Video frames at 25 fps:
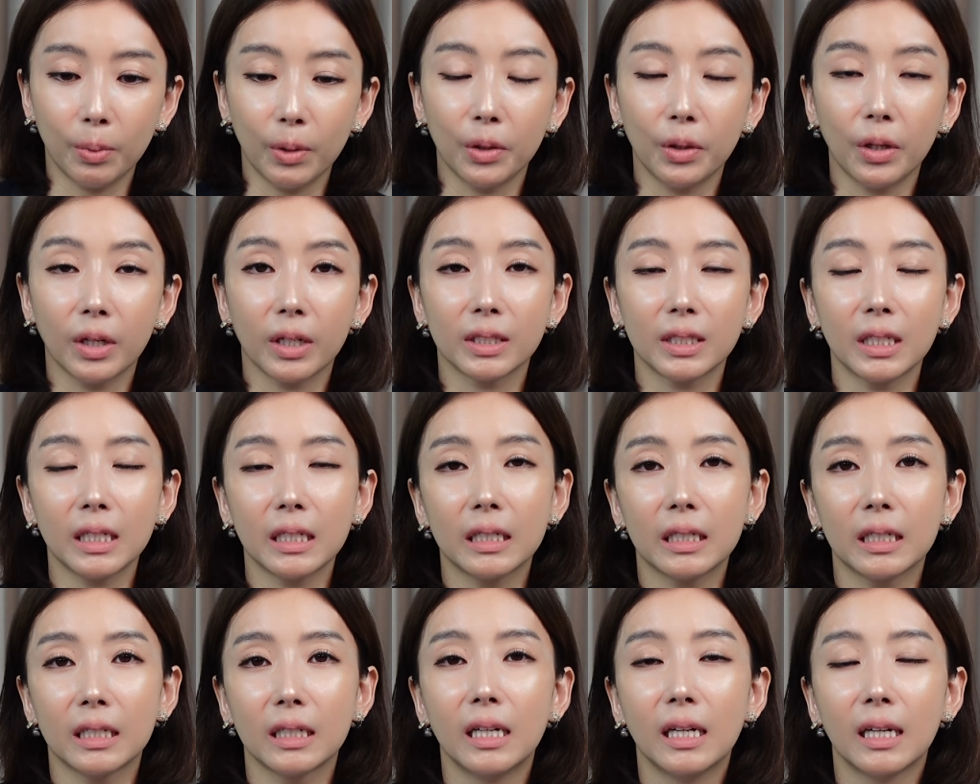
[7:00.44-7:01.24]
변화가
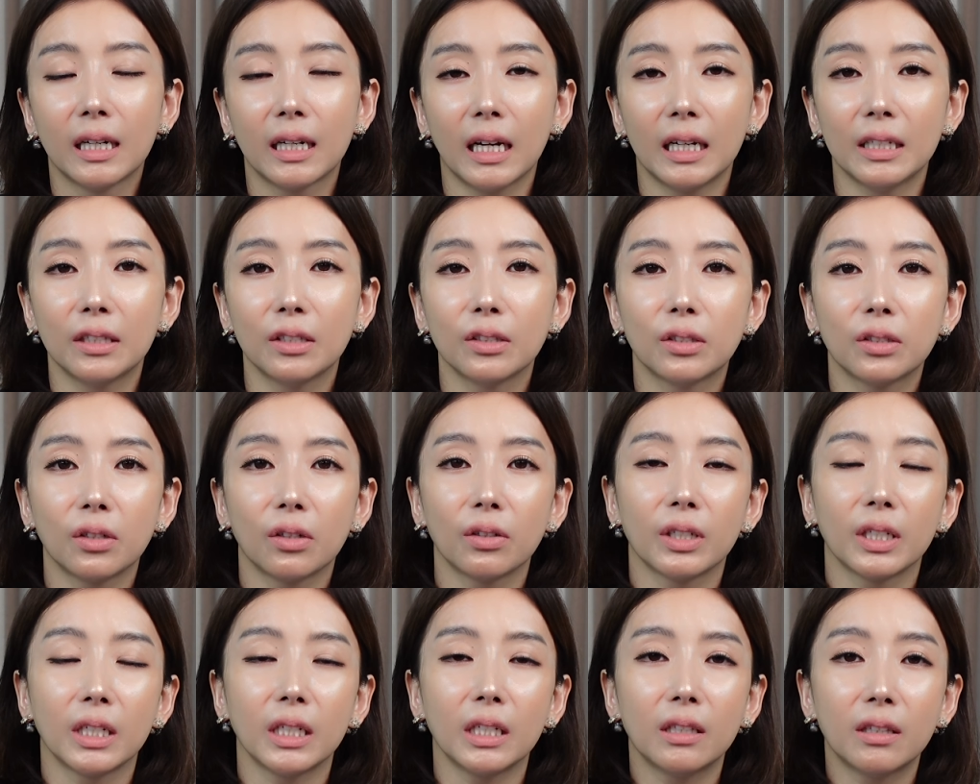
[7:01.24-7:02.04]
생길
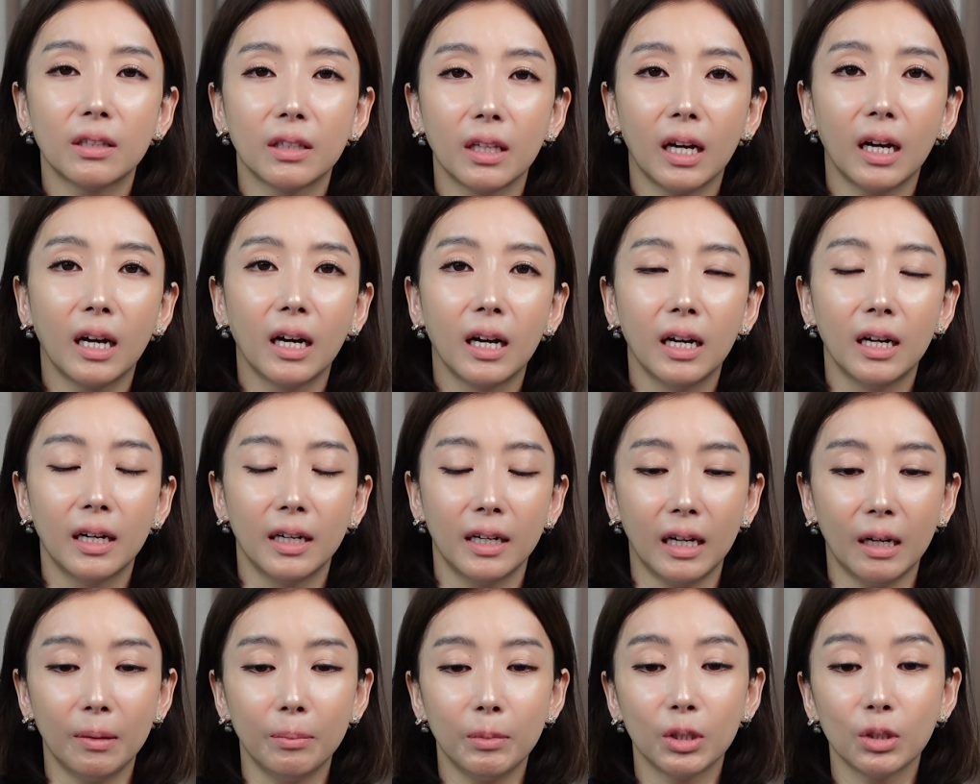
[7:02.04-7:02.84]
가능성이
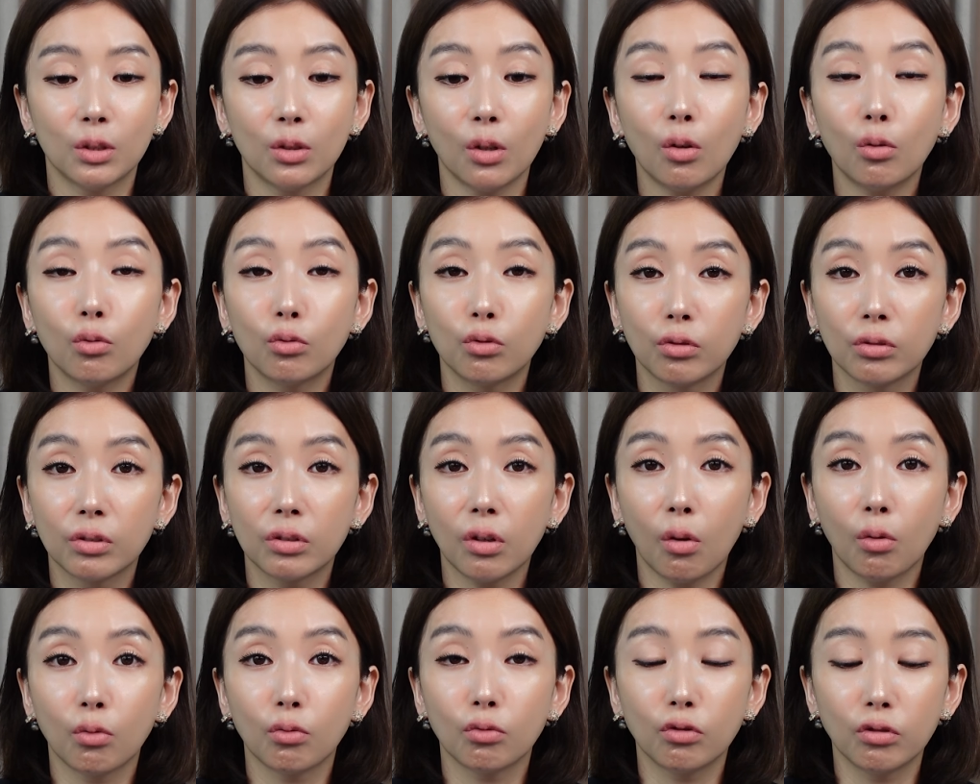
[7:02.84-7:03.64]
있다라면서
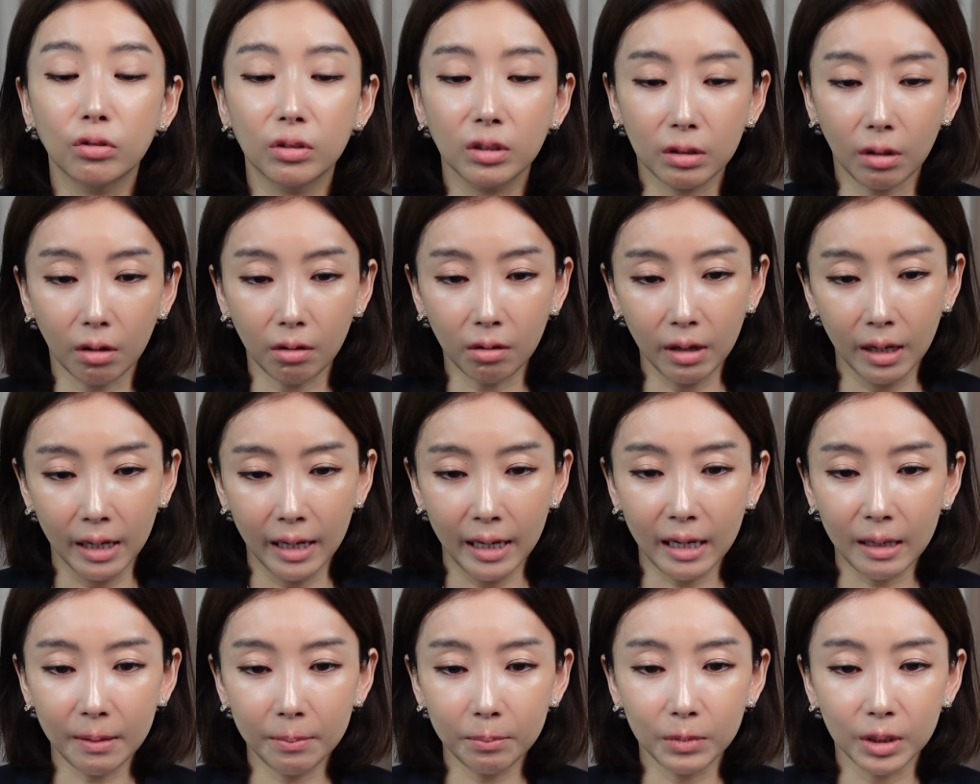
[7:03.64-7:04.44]

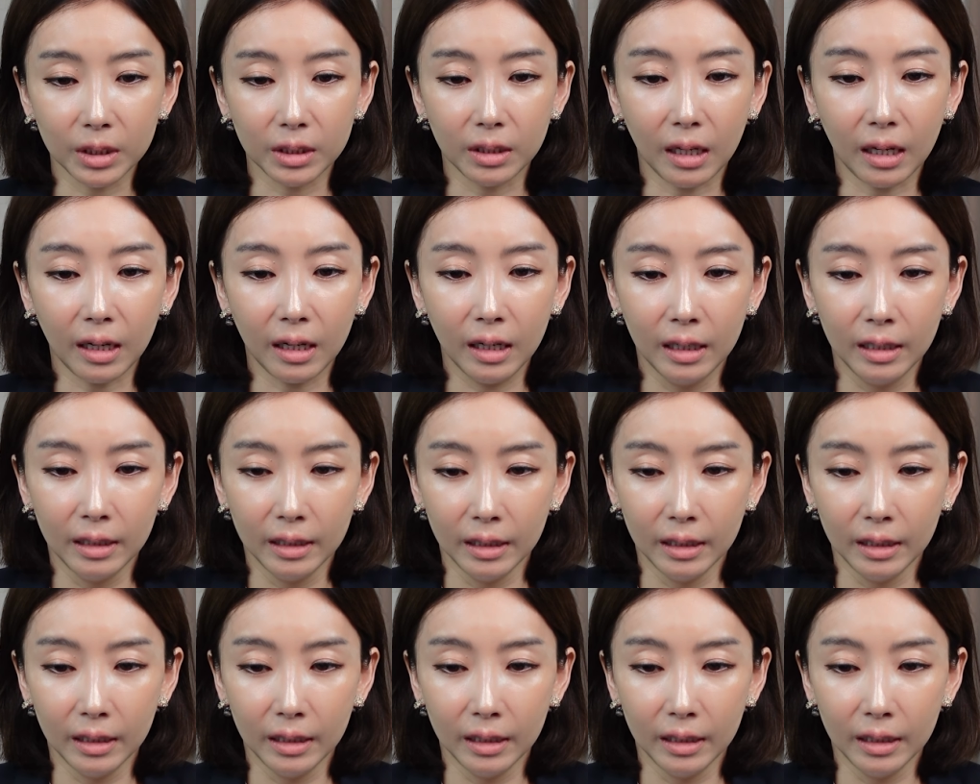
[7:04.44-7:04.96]
웅성웅성합니다.